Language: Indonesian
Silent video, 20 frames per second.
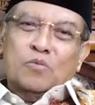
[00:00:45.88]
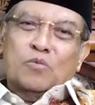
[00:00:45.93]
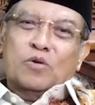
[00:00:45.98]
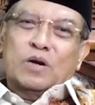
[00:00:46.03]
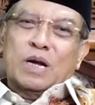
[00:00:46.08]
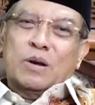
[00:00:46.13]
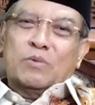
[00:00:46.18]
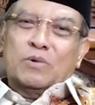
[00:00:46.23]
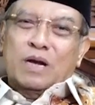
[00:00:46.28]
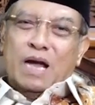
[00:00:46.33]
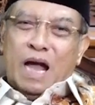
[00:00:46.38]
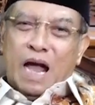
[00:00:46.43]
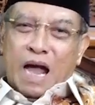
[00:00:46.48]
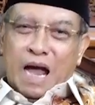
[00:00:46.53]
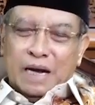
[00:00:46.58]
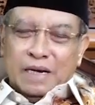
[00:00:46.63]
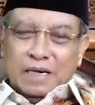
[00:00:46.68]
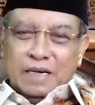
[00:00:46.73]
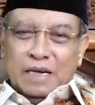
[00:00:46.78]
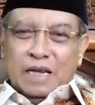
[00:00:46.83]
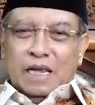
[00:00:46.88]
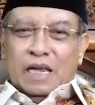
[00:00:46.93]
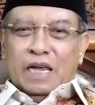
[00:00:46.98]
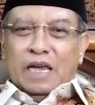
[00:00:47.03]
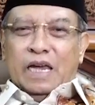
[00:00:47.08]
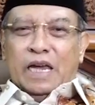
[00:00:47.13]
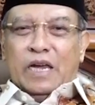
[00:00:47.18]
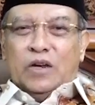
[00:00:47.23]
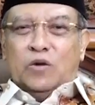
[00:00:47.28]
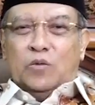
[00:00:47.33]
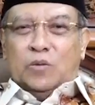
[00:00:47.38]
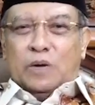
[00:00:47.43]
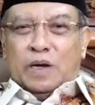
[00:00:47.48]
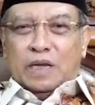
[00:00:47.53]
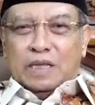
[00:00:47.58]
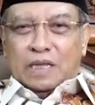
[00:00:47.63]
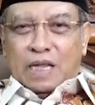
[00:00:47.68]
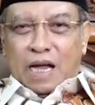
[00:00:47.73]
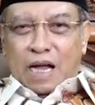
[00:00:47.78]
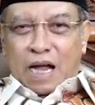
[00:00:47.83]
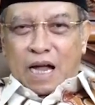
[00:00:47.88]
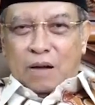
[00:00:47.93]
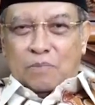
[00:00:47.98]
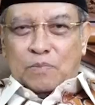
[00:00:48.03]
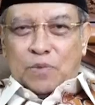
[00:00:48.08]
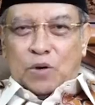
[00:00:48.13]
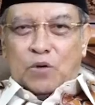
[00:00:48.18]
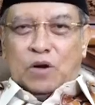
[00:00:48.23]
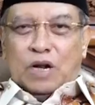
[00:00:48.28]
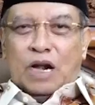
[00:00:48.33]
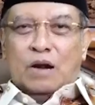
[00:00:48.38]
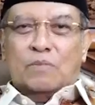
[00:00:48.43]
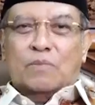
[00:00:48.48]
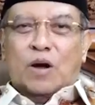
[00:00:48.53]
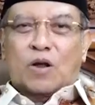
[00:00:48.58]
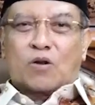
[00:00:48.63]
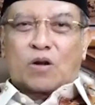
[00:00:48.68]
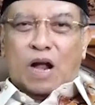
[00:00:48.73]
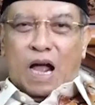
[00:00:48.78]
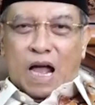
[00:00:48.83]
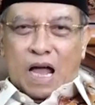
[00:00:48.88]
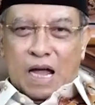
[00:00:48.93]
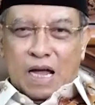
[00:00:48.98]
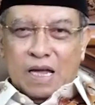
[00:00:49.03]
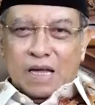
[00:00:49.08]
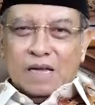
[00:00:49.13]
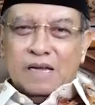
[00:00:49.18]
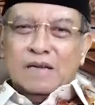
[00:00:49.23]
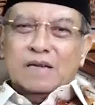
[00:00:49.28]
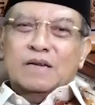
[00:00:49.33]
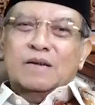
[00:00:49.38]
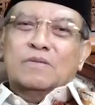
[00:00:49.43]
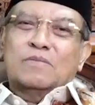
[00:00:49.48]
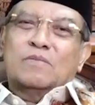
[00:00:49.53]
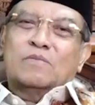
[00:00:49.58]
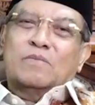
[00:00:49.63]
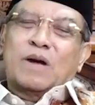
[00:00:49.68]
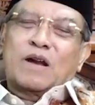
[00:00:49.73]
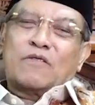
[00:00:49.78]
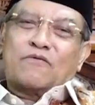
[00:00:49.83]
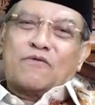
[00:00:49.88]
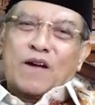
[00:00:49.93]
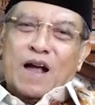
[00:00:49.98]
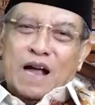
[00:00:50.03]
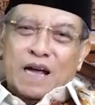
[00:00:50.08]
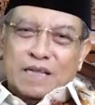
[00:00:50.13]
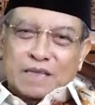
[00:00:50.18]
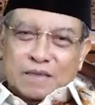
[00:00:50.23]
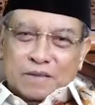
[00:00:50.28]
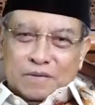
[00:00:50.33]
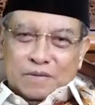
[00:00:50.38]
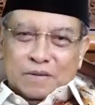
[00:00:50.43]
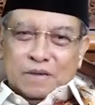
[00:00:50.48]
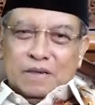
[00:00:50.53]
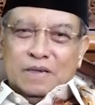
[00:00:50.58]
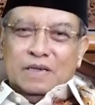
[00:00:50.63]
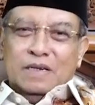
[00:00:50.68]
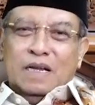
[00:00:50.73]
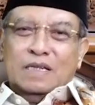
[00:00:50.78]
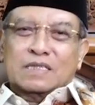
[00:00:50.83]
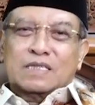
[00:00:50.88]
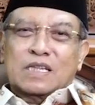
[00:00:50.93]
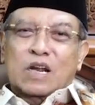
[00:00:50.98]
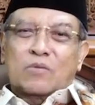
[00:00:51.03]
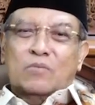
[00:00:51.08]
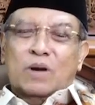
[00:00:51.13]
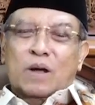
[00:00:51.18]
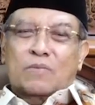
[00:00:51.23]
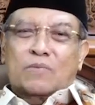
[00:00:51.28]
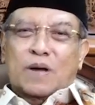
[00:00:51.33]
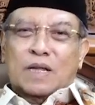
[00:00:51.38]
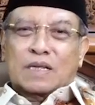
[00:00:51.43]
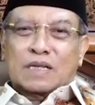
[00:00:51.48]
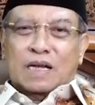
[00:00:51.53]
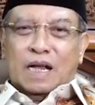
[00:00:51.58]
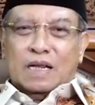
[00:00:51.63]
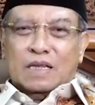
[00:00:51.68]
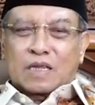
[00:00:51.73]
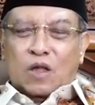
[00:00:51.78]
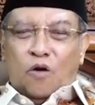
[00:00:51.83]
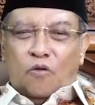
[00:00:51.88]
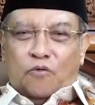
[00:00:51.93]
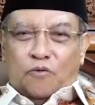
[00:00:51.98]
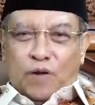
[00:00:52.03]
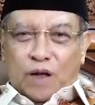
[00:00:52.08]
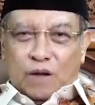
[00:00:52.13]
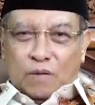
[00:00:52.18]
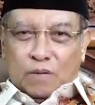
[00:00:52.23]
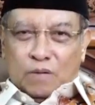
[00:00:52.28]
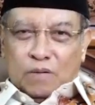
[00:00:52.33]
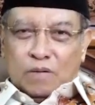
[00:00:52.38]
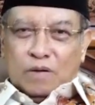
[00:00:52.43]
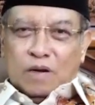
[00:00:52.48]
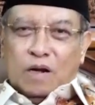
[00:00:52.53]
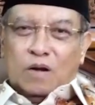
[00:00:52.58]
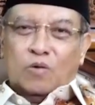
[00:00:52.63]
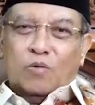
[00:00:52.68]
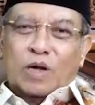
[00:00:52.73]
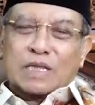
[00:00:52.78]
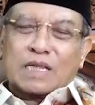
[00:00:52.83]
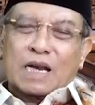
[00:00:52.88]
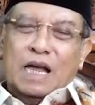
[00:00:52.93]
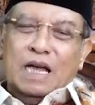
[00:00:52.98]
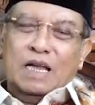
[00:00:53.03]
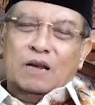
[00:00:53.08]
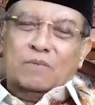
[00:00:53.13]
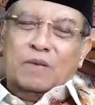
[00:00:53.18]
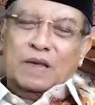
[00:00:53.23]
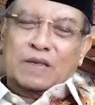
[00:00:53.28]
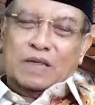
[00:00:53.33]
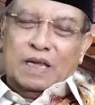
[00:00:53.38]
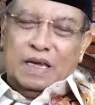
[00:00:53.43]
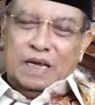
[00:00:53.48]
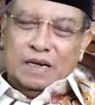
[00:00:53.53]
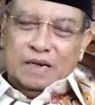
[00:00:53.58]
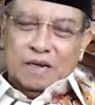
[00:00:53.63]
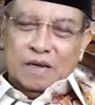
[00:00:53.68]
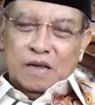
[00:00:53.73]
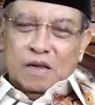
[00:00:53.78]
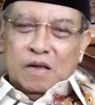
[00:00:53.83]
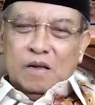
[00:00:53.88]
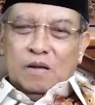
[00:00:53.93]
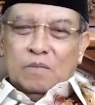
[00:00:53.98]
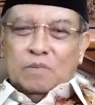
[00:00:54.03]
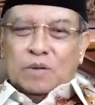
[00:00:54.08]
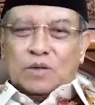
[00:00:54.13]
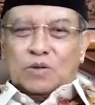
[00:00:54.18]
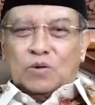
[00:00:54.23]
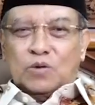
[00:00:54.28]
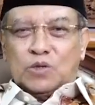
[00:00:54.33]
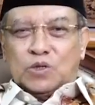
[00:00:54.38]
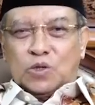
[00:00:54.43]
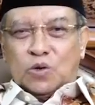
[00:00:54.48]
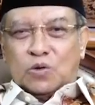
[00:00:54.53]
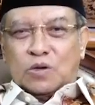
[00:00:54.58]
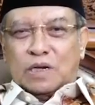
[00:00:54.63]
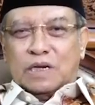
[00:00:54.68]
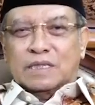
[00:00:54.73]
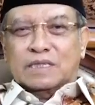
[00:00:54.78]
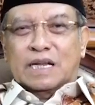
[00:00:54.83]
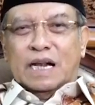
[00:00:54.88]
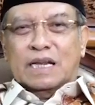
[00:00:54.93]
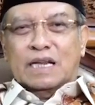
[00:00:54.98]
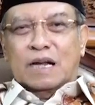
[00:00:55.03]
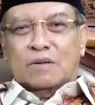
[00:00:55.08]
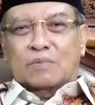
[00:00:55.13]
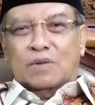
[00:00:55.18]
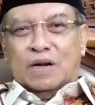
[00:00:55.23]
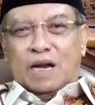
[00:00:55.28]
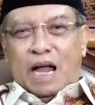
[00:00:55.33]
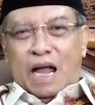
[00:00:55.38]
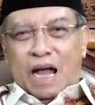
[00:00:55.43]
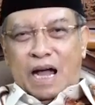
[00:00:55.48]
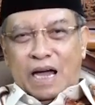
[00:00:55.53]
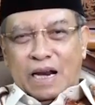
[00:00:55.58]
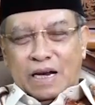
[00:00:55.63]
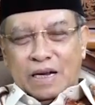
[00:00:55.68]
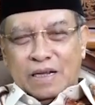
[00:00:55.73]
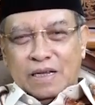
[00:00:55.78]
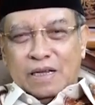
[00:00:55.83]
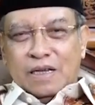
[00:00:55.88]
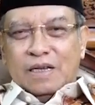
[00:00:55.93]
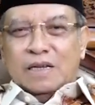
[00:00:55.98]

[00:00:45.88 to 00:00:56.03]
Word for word: Mudah-mudahan hidup kita penuh dengan barokah, manfaat, dan selalu mendapatkan taufik, kekuatan lahir batin, petunjuk ke jalan yang benar